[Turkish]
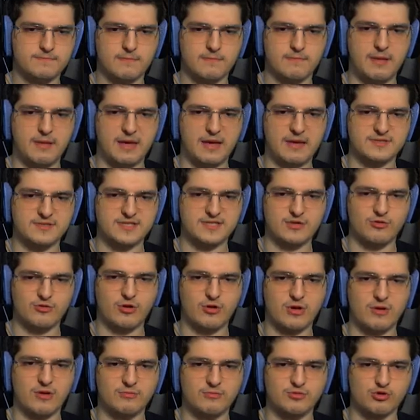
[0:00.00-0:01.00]
Pek bir şey
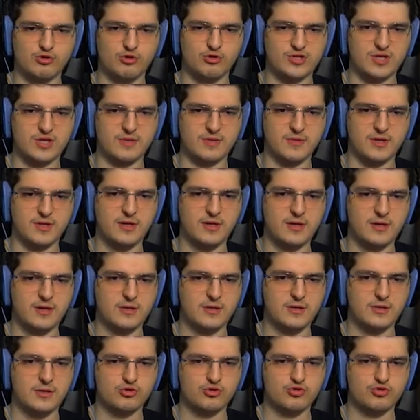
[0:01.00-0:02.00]
görememiş olsam da
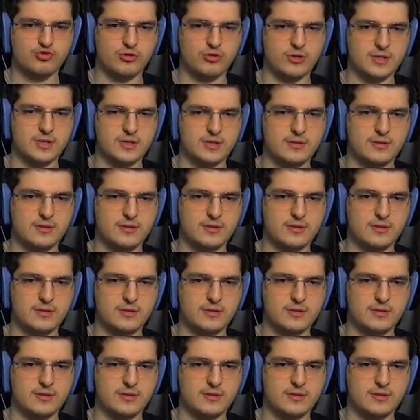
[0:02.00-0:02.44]
şu an